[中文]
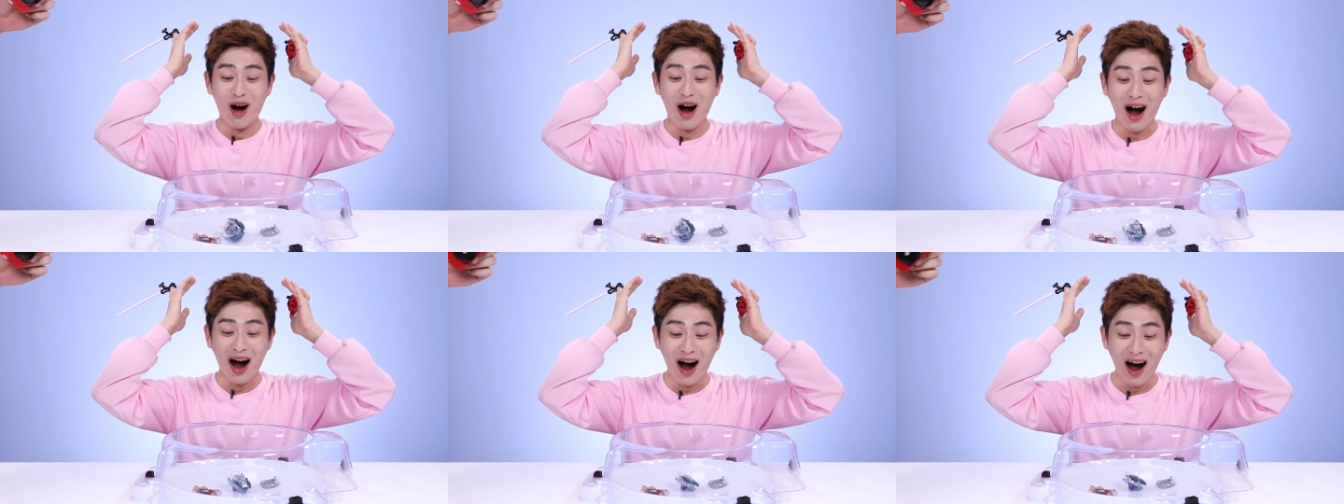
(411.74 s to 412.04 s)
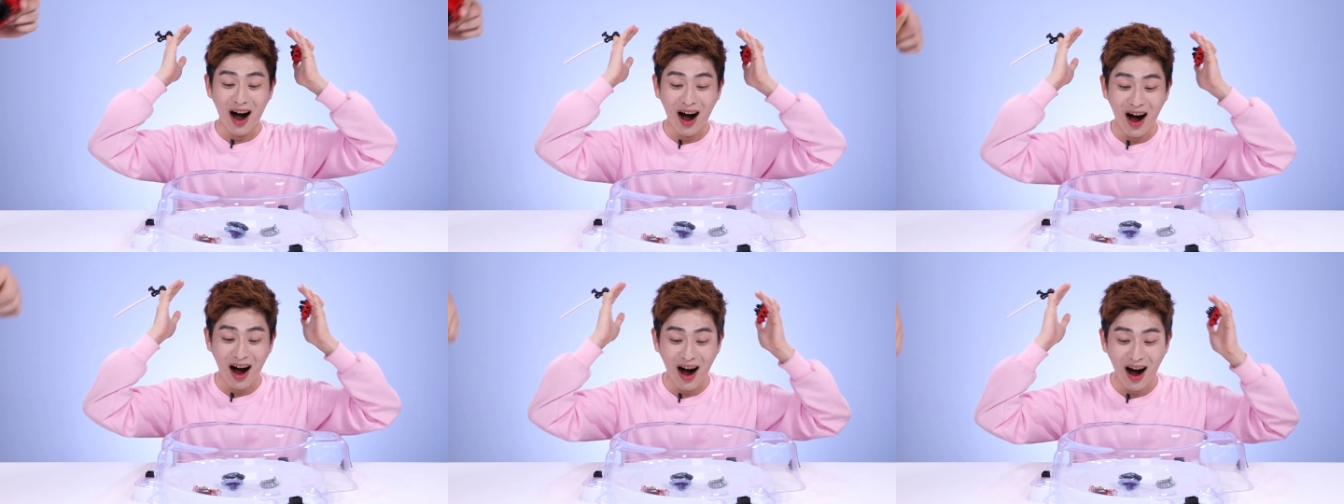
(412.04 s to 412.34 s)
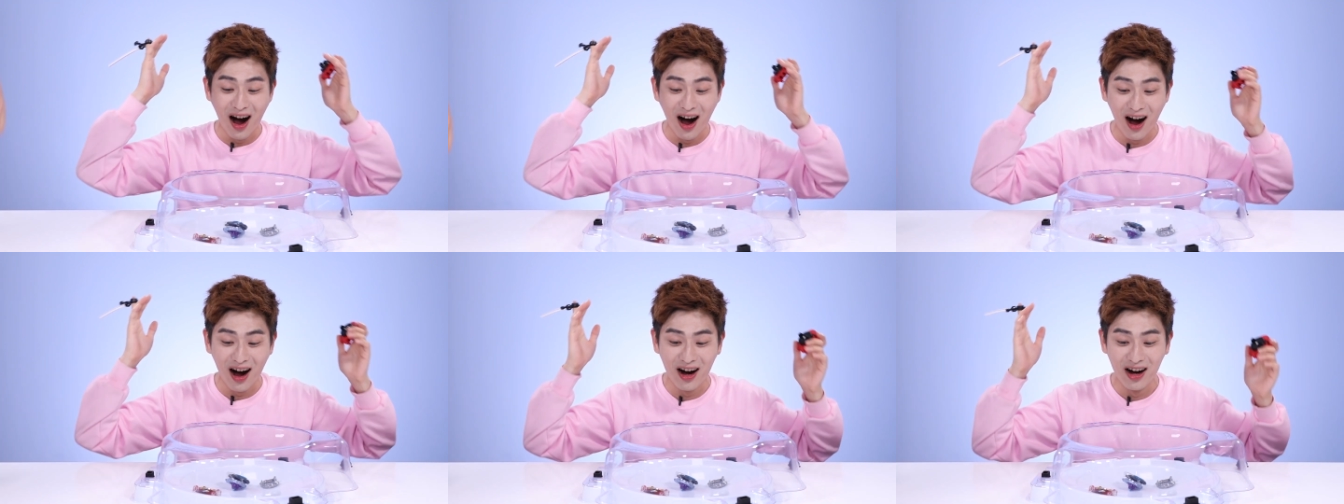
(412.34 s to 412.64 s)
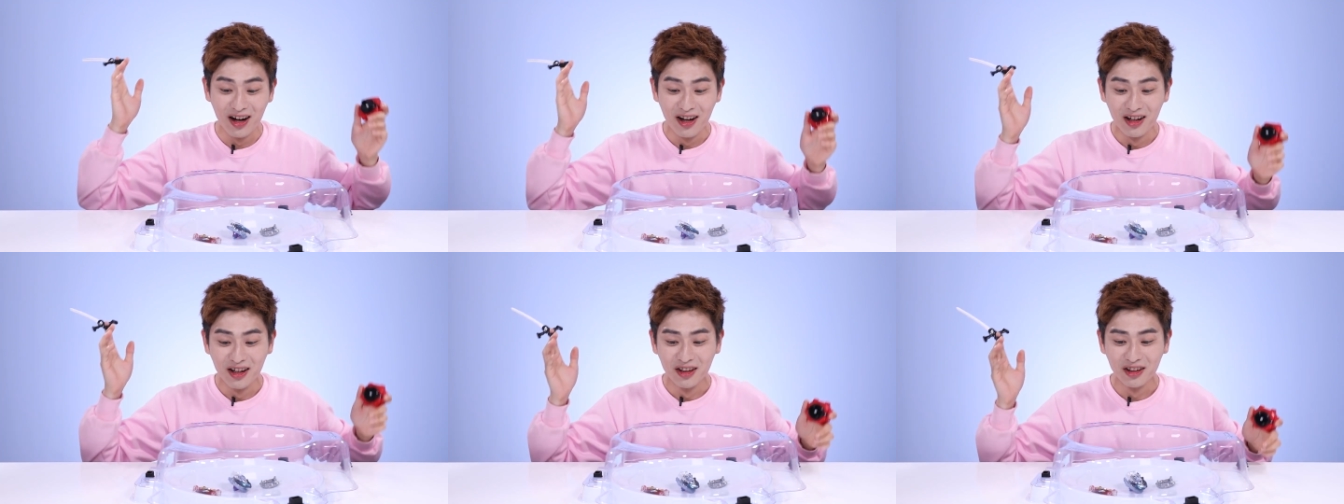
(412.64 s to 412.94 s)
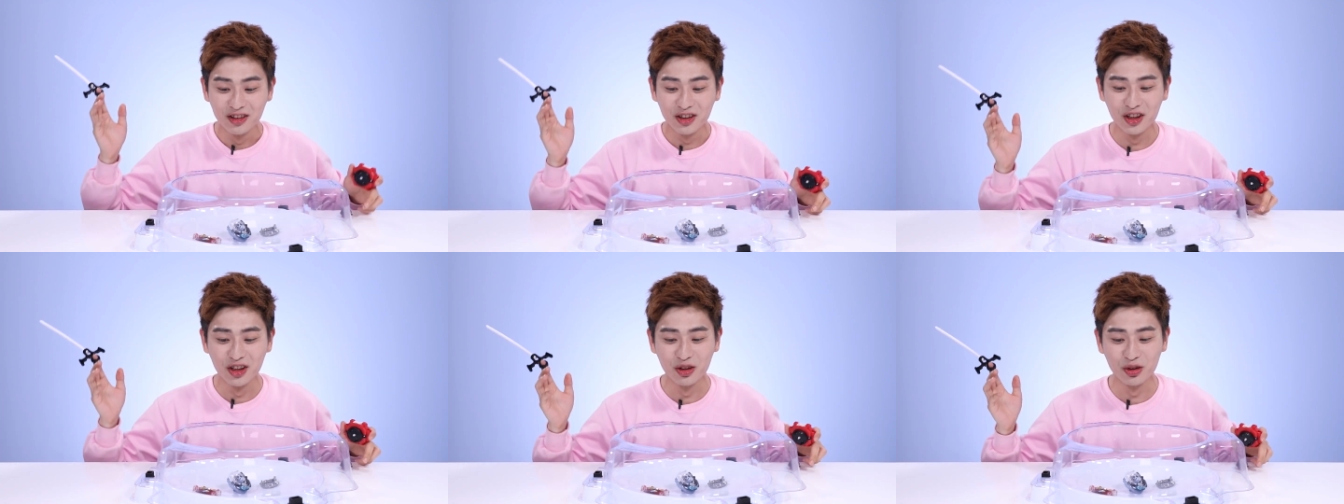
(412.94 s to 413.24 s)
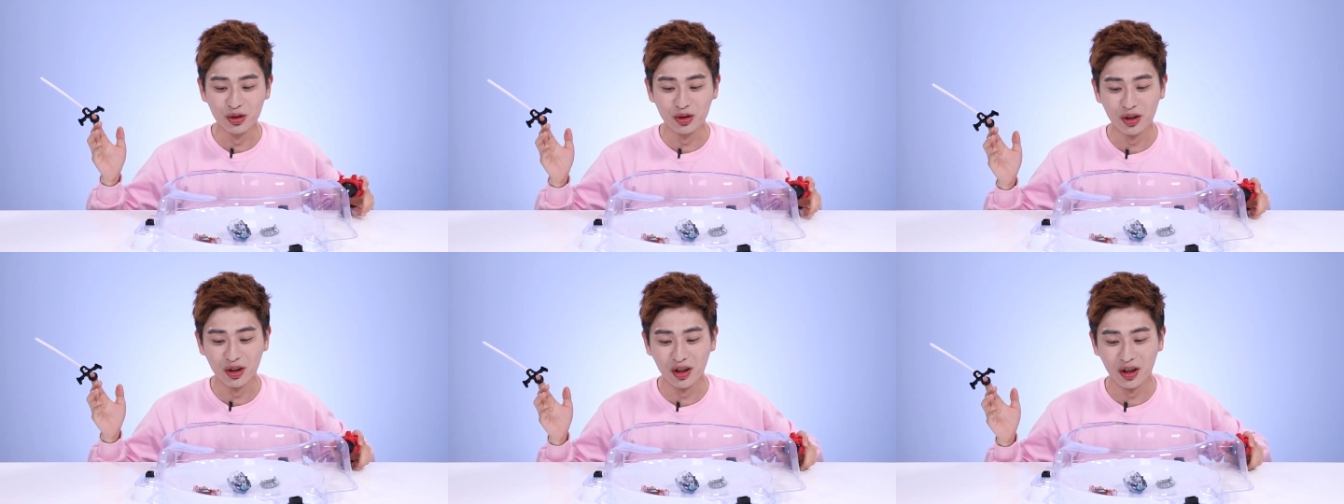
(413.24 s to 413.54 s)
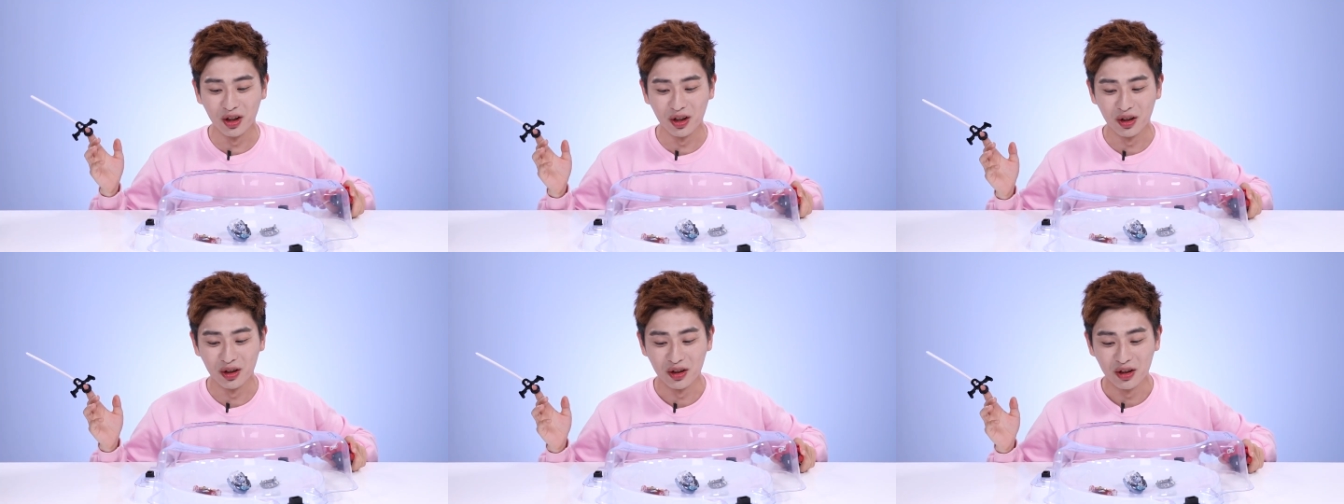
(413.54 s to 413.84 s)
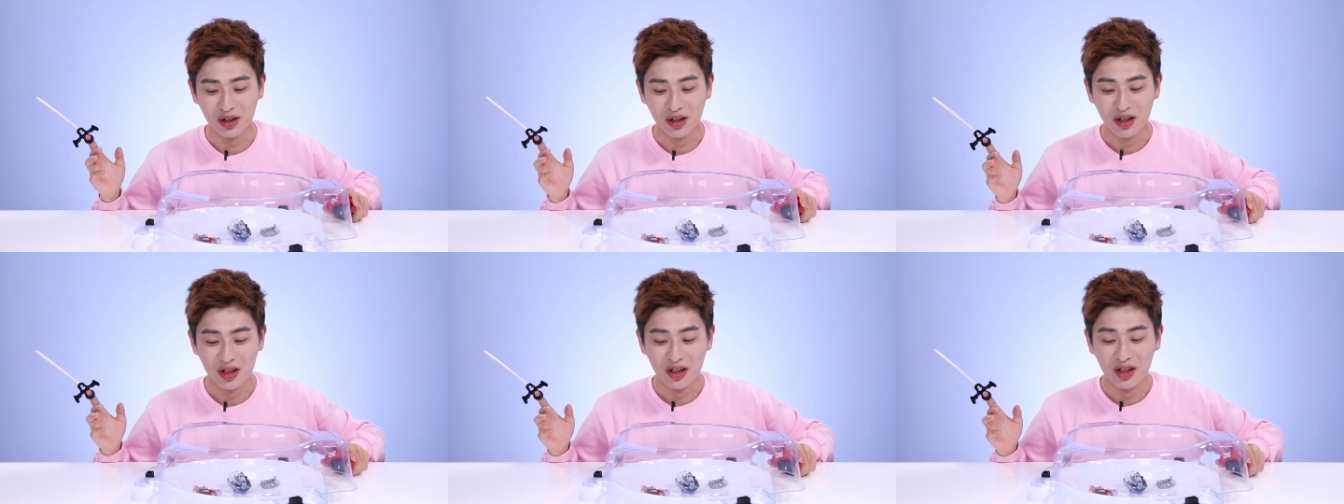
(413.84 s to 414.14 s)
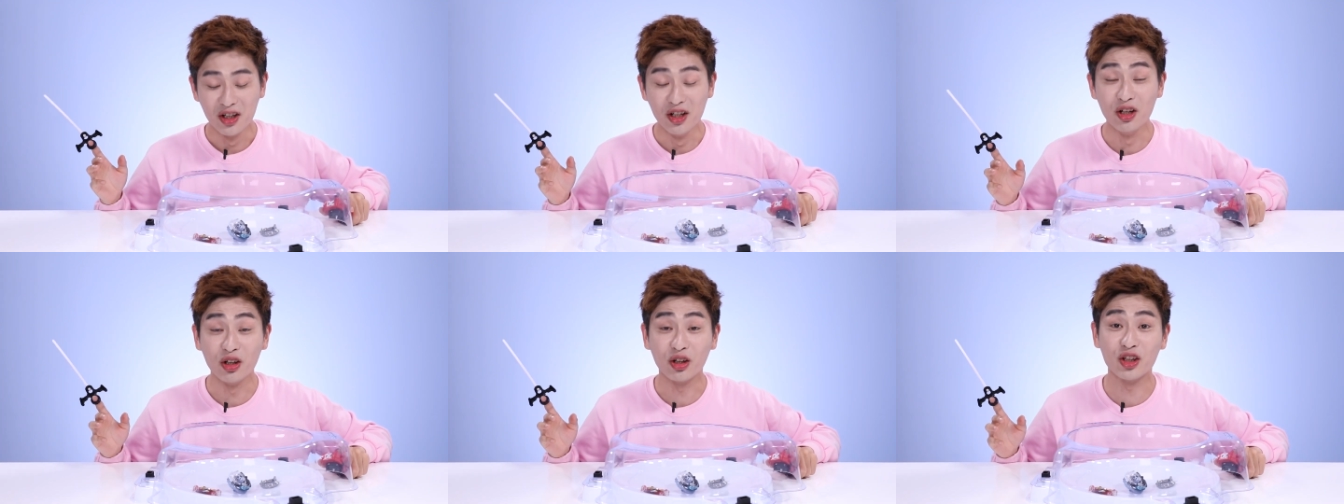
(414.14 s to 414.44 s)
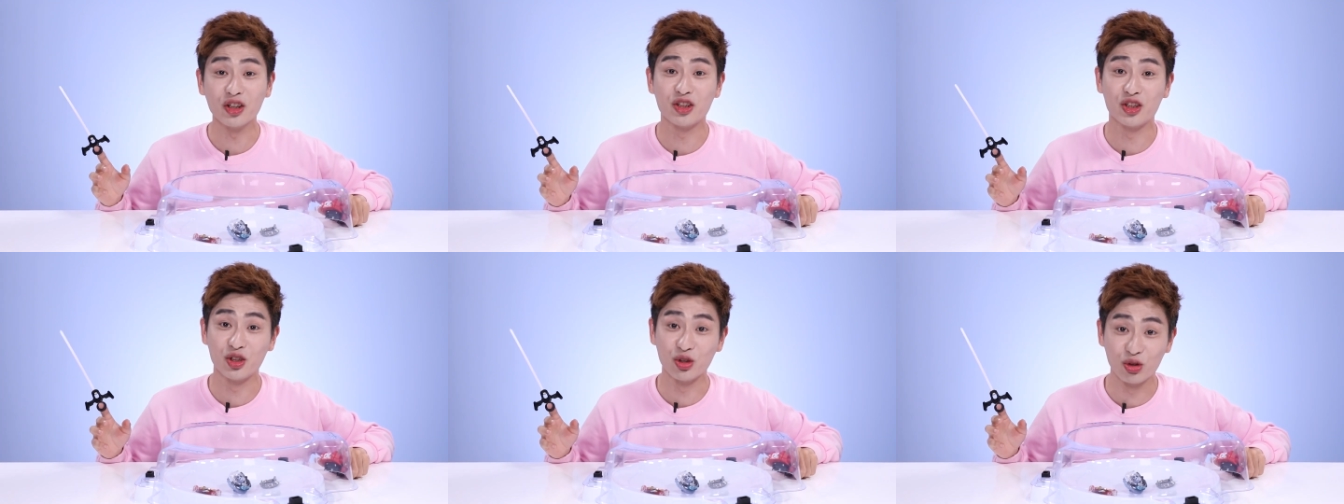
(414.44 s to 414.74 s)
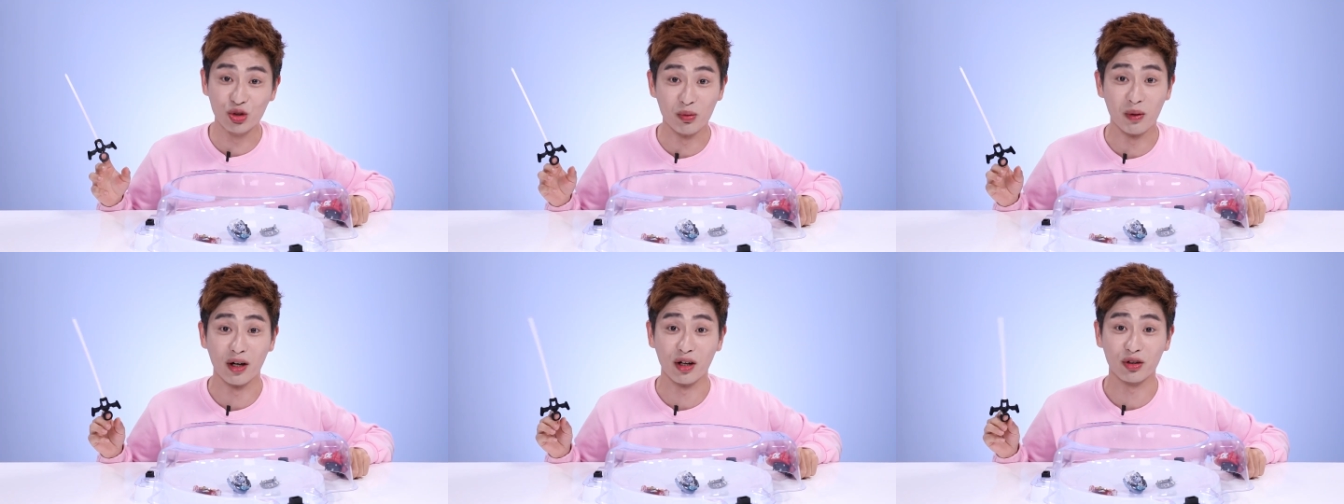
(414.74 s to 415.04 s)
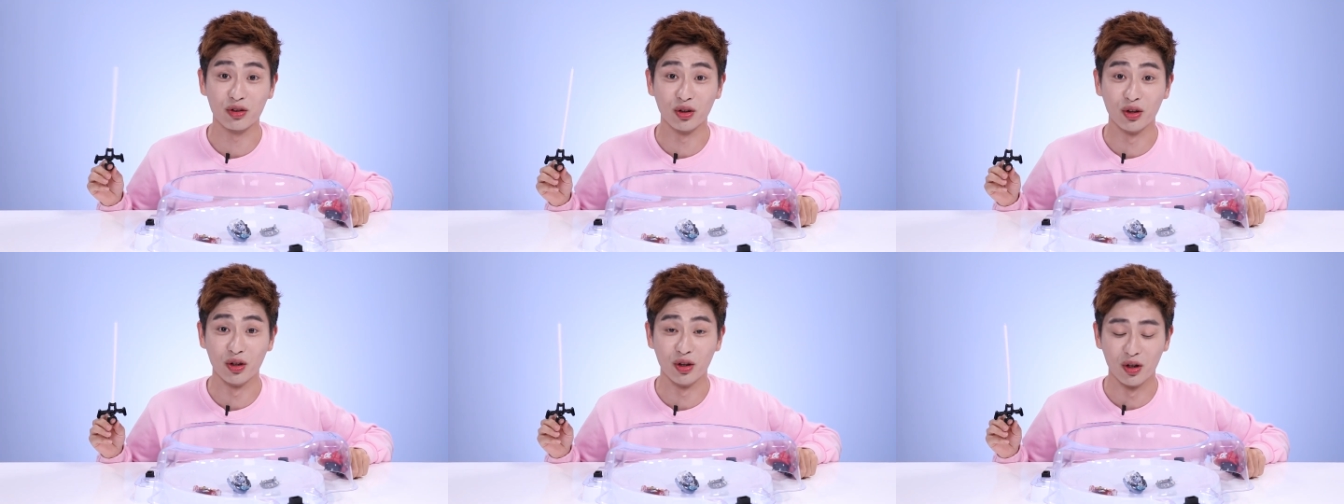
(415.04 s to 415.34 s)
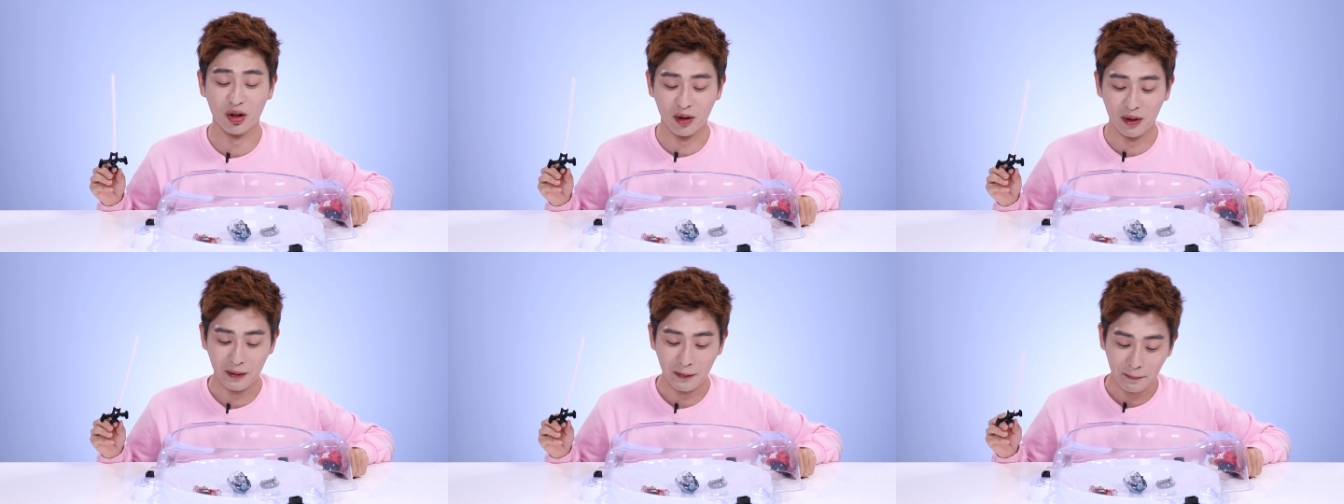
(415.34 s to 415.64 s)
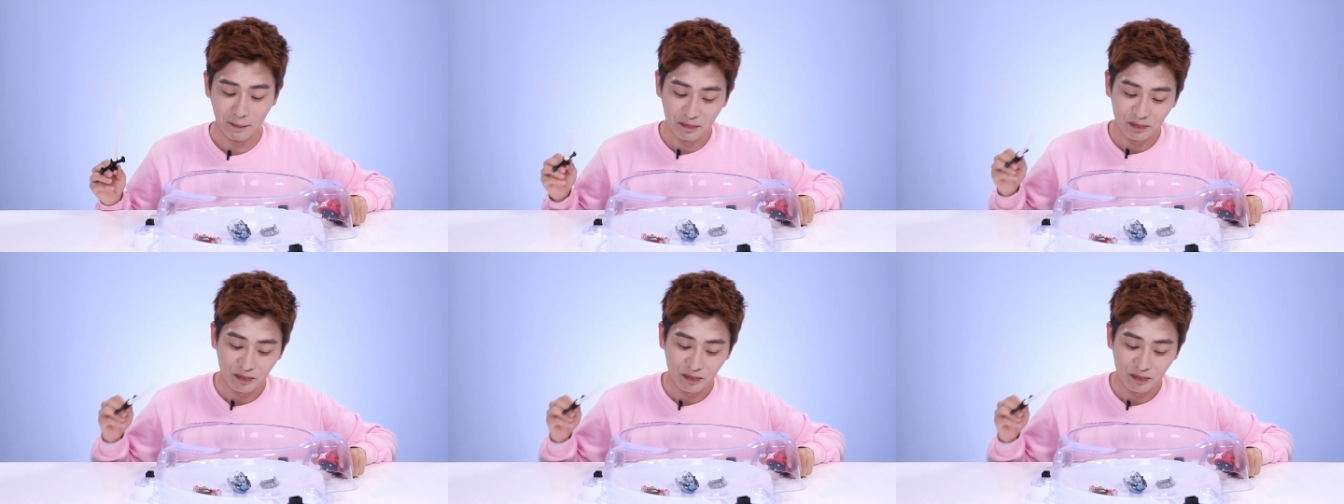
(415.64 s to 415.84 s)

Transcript: 哇，朋友们，江一这次又输掉了。